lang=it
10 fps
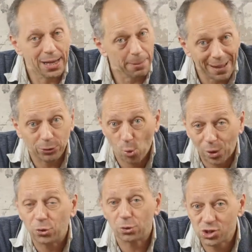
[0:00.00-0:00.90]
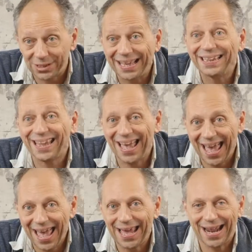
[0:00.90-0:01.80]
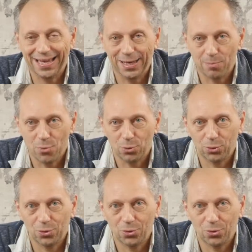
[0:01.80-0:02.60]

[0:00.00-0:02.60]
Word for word: ripeto, quando l'Occidente era il mondo.